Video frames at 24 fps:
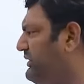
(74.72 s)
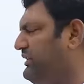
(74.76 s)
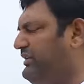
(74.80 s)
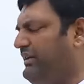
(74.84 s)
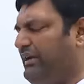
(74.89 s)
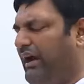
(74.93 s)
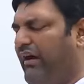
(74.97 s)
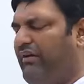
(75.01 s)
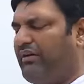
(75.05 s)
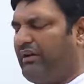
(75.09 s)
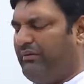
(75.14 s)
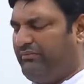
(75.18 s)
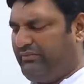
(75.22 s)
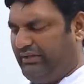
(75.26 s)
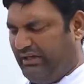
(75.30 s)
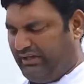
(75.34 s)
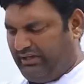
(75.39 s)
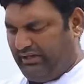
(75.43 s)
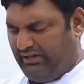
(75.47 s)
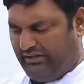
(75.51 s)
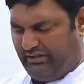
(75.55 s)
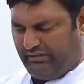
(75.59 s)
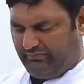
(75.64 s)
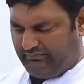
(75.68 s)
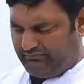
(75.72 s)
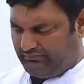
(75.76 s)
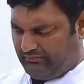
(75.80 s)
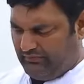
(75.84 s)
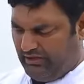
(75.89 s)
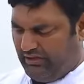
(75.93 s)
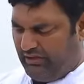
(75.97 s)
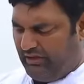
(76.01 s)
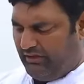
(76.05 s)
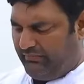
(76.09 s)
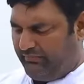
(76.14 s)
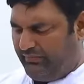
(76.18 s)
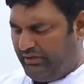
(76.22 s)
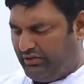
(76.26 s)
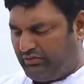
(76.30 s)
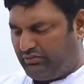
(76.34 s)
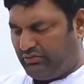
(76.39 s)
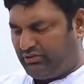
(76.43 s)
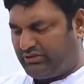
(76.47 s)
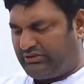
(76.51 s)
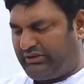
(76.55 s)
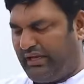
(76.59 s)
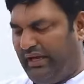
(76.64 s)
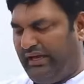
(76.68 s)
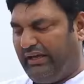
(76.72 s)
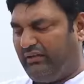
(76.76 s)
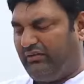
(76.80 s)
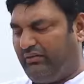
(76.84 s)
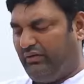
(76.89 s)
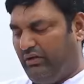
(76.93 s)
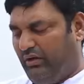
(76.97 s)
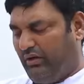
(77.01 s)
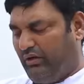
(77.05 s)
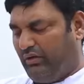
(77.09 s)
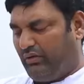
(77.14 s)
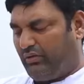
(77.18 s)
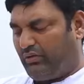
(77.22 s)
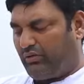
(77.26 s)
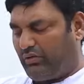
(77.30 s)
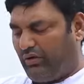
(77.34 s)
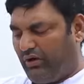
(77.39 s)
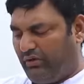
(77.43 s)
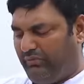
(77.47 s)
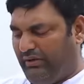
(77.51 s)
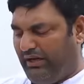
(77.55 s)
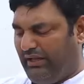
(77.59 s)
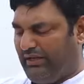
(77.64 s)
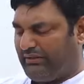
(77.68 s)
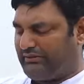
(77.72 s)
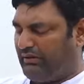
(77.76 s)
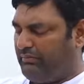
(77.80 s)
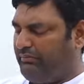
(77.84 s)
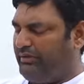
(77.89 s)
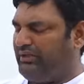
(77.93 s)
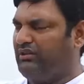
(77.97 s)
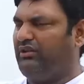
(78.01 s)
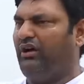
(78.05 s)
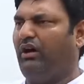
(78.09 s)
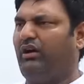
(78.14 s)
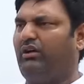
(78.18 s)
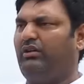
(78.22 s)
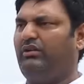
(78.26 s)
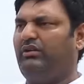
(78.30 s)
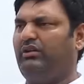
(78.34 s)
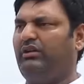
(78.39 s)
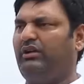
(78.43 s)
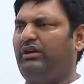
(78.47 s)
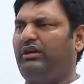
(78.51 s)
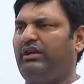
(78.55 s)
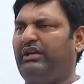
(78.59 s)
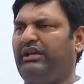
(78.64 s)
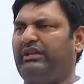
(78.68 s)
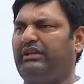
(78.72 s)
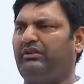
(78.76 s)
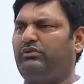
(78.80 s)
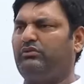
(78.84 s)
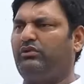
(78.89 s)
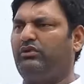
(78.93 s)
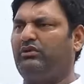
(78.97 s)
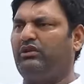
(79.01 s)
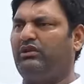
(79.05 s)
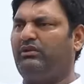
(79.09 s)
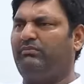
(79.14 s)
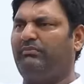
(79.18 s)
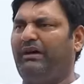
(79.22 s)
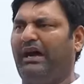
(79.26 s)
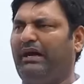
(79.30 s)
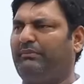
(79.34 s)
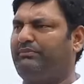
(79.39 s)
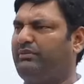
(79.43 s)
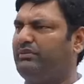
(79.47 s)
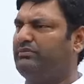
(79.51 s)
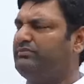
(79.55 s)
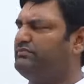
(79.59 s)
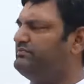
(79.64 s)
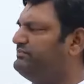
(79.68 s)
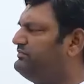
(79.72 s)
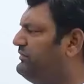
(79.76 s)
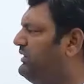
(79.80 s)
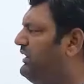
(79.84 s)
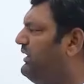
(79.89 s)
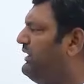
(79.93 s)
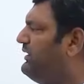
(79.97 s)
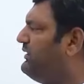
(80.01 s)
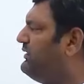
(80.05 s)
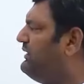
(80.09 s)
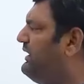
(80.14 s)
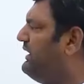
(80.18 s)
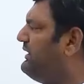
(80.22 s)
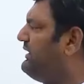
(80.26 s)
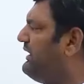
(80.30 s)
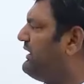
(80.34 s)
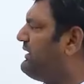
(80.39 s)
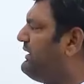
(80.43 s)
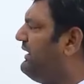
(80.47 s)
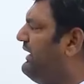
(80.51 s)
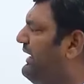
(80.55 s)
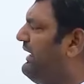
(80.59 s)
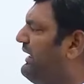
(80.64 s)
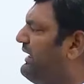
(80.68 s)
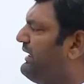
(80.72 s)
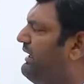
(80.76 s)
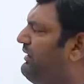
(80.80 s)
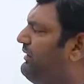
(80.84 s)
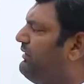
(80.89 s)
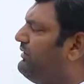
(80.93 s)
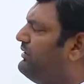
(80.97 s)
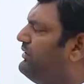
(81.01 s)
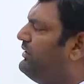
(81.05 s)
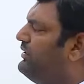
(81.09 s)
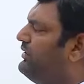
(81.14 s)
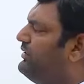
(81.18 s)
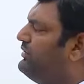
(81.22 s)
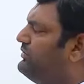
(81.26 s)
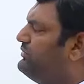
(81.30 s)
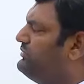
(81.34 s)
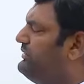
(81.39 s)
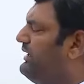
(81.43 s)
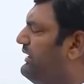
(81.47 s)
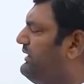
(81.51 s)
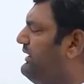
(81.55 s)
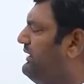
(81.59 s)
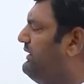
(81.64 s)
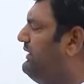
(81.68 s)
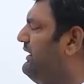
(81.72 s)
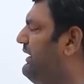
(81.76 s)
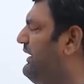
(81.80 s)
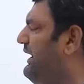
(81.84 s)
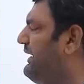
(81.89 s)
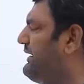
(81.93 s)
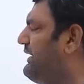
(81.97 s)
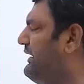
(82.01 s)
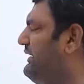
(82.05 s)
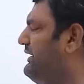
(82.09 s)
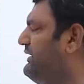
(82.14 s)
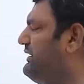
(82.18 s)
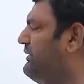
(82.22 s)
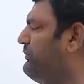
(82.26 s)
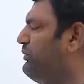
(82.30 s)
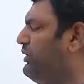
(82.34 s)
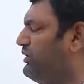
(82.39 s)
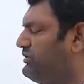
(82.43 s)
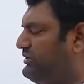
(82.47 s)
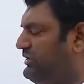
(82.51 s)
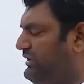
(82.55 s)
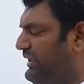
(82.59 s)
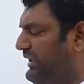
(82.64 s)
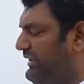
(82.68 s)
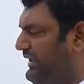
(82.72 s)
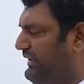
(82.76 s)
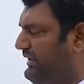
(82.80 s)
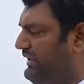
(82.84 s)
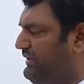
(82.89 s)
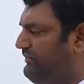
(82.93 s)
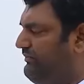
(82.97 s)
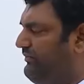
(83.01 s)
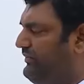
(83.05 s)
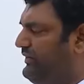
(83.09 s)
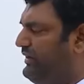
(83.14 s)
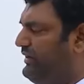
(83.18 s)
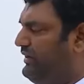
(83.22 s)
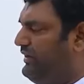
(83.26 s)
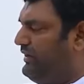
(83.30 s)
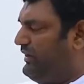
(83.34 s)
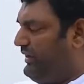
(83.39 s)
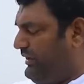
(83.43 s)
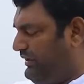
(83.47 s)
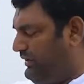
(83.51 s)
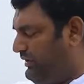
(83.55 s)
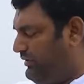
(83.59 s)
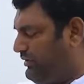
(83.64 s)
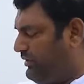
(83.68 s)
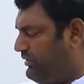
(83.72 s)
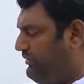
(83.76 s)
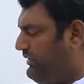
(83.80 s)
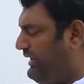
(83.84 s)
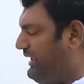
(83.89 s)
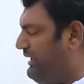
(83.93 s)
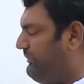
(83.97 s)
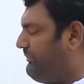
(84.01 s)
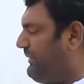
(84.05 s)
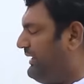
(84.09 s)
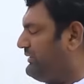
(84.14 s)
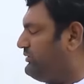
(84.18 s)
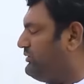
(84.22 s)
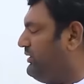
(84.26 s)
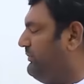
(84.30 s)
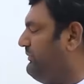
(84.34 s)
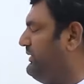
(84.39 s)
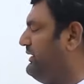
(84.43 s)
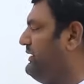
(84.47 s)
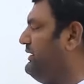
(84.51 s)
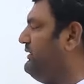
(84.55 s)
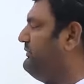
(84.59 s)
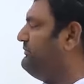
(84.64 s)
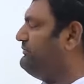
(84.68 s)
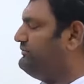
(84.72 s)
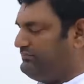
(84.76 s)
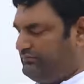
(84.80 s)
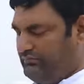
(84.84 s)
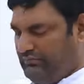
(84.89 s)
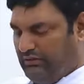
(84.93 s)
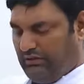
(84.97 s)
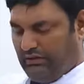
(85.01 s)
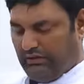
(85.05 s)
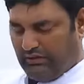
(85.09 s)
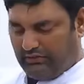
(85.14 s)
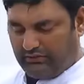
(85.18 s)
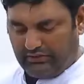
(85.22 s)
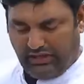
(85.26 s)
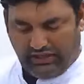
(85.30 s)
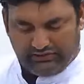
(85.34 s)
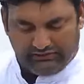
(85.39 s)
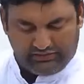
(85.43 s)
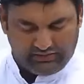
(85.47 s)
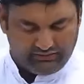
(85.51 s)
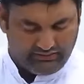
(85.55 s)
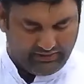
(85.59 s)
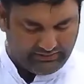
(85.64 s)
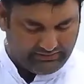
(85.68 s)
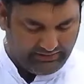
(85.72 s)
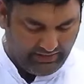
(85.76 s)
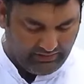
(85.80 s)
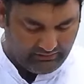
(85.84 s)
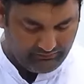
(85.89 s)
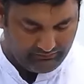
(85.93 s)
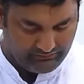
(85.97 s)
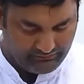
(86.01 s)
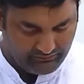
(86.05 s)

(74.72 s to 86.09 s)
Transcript: ఇది రావడం జరిగింది మీరు చూస్తే రెండు వేల తొమ్మిదిలో ఇది గూగుల్ మ్యాప్ దీంట్లో క్లియర్గా ఉన్నది నీళ్ళు ఎక్కడి నుంచి పోతుందనేది ఇది రెండు వేల పంతొమ్మిది దాని తర్వాత